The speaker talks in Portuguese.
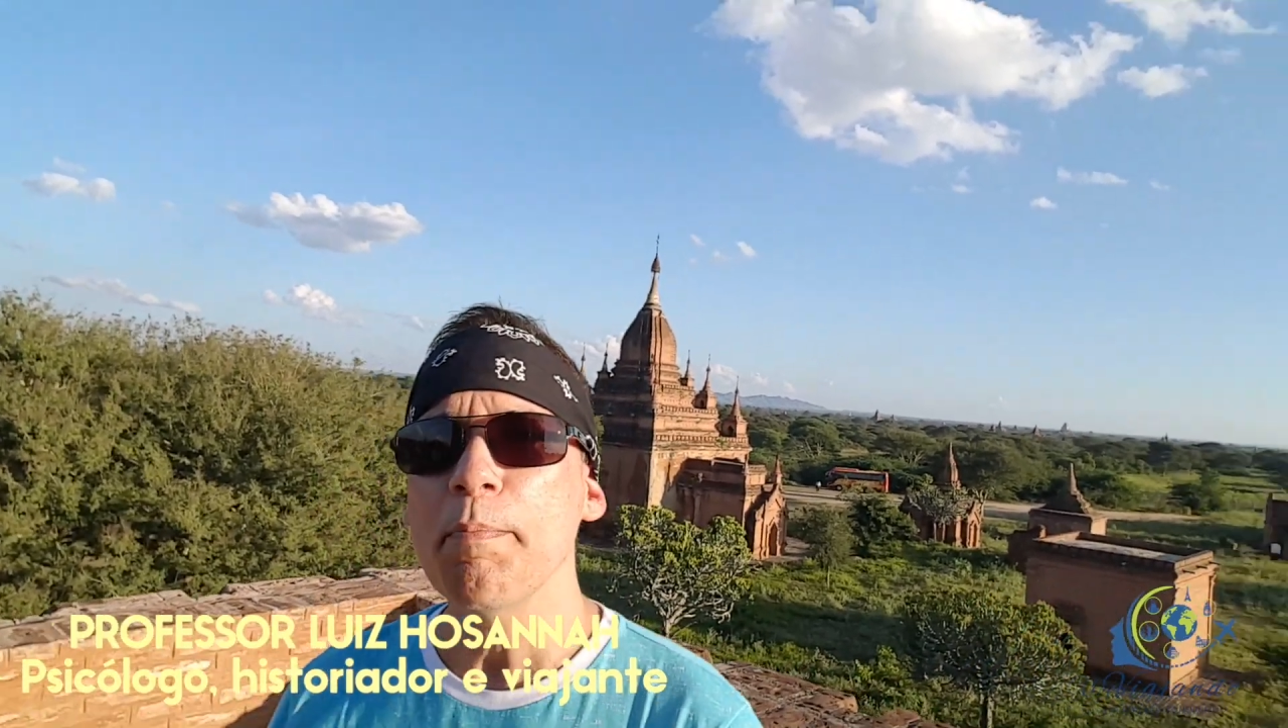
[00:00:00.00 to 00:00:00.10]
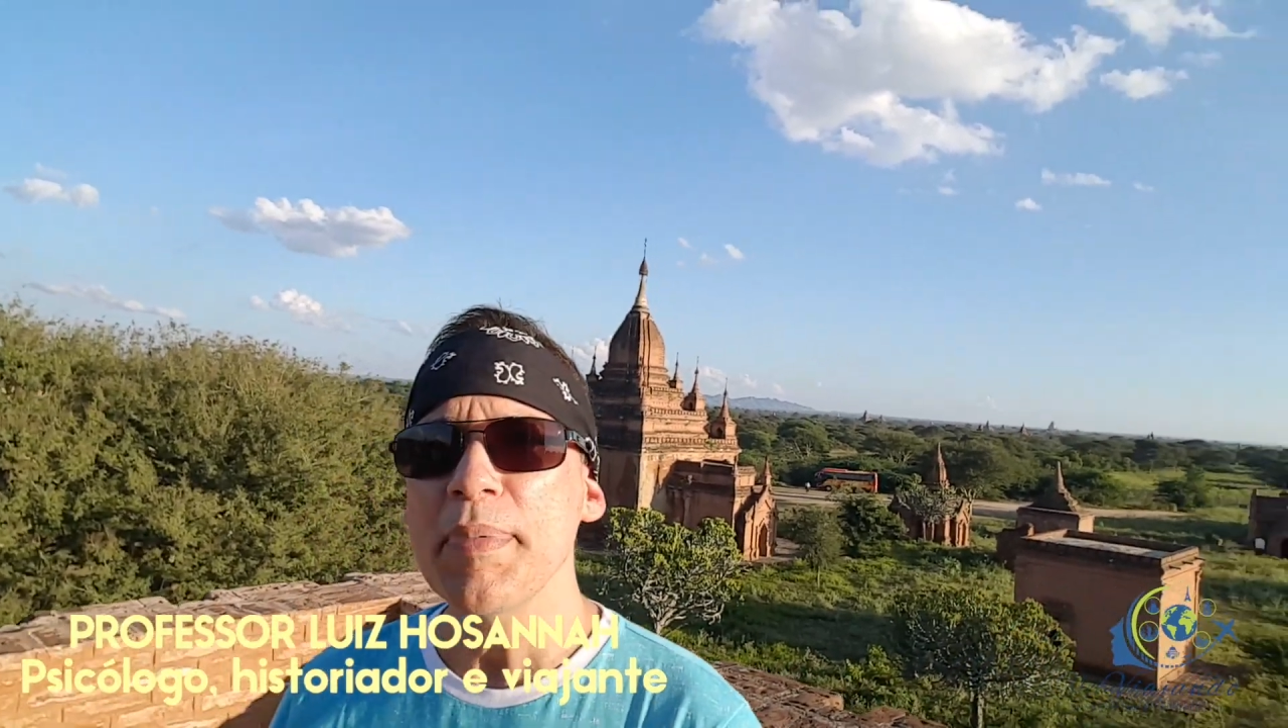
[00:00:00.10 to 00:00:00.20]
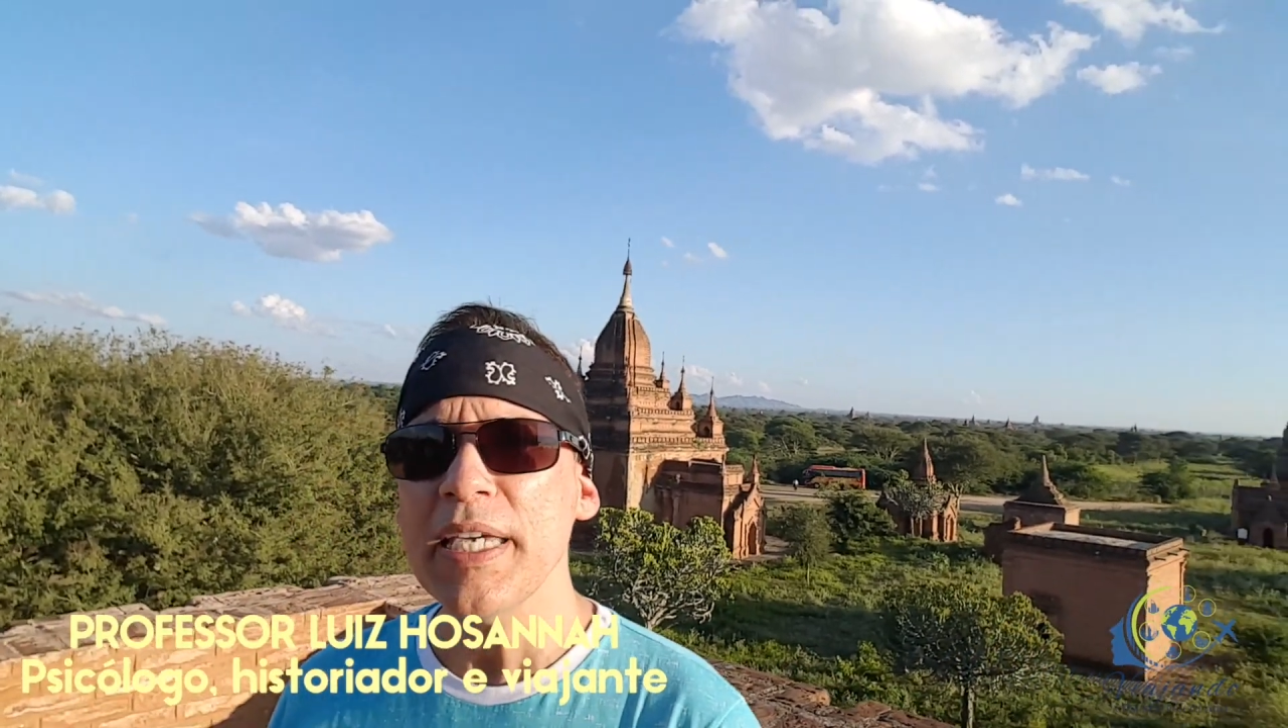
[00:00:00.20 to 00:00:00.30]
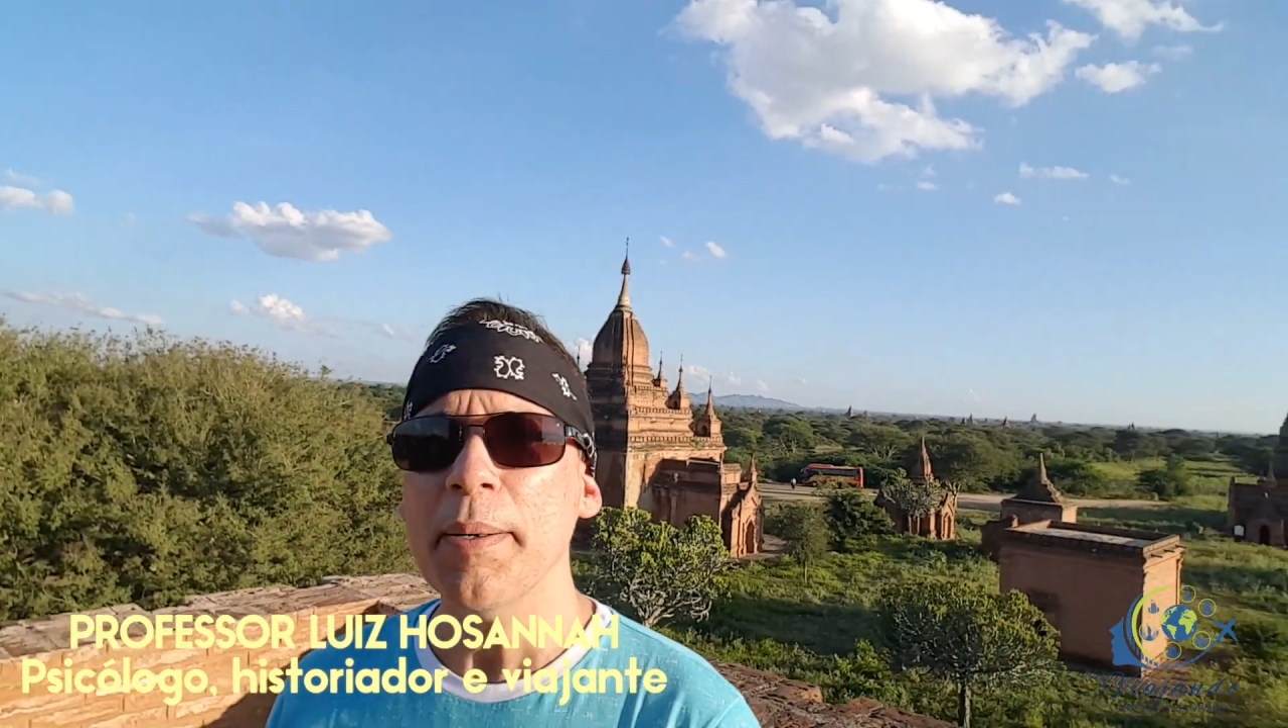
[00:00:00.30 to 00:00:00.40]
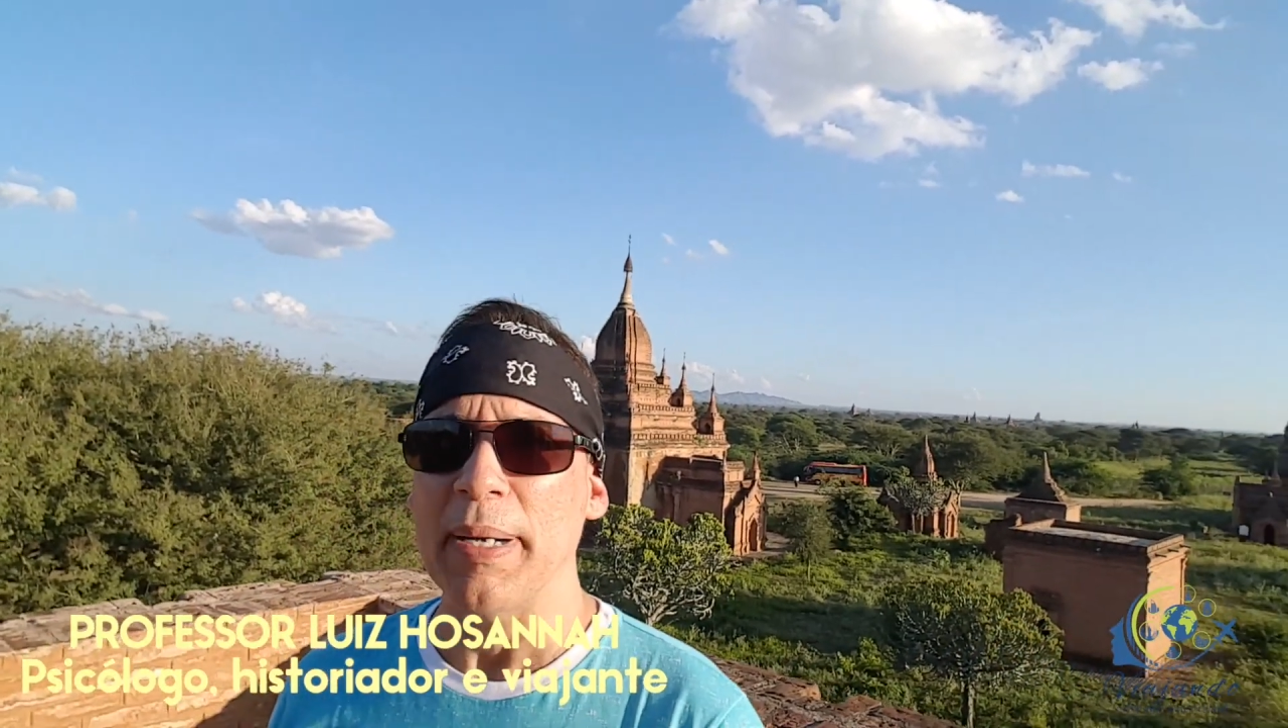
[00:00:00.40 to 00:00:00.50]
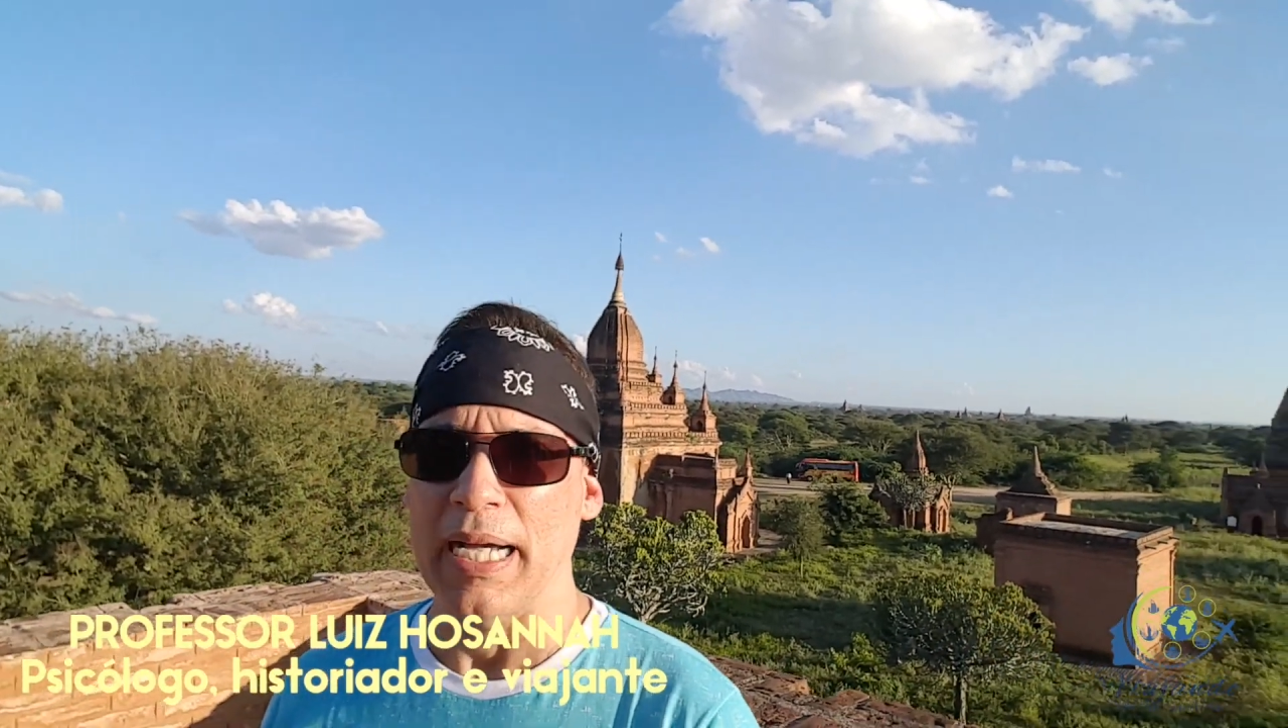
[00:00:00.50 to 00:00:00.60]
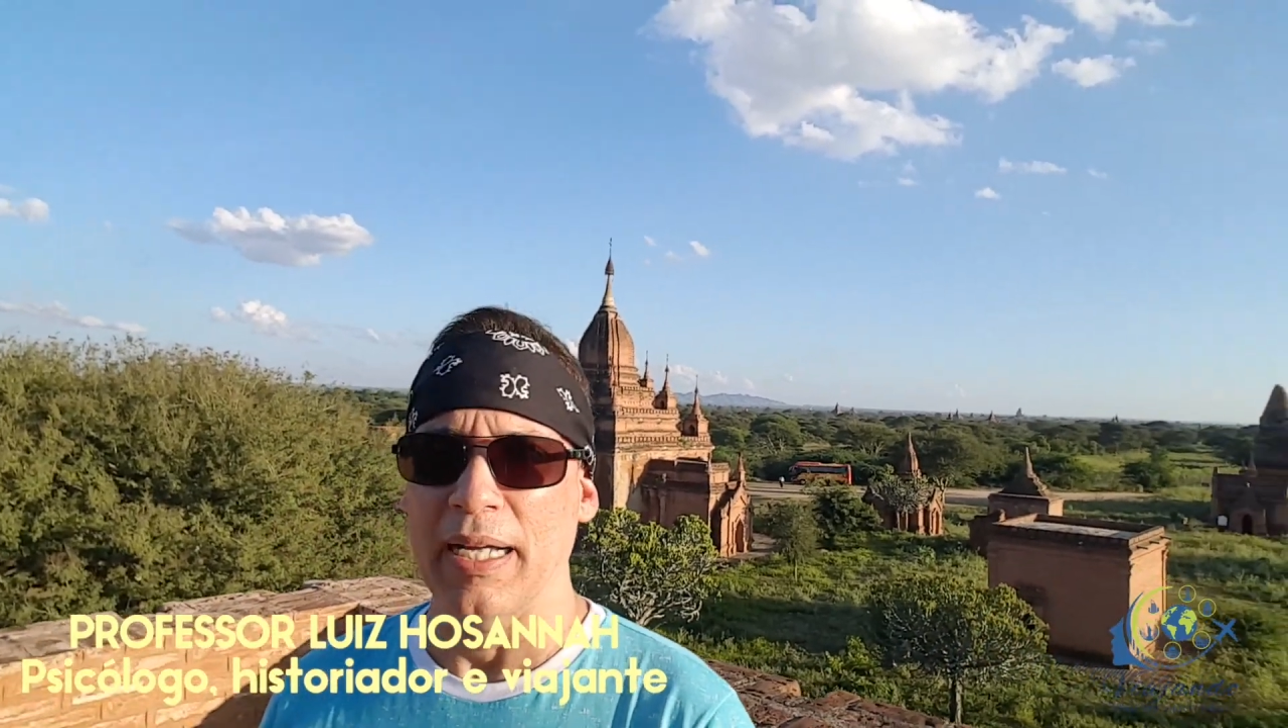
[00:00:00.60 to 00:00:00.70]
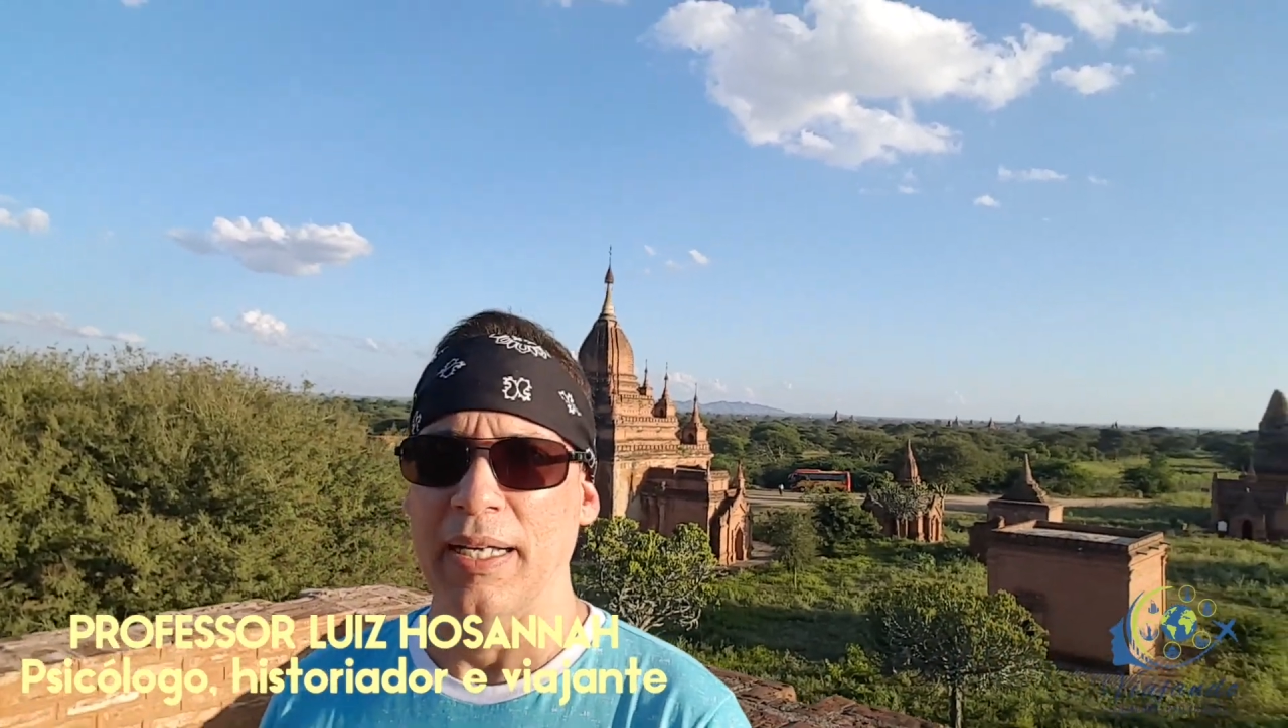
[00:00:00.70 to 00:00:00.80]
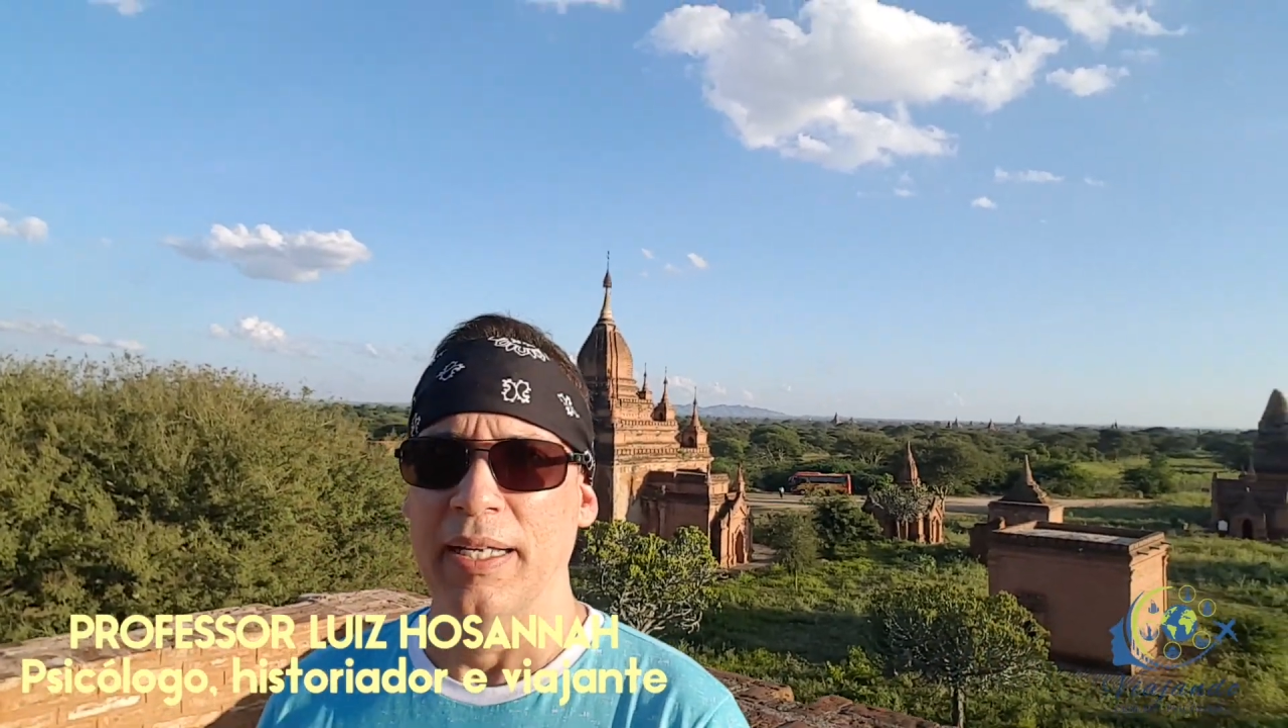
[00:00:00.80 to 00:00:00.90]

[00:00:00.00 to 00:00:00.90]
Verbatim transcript: Myanmar,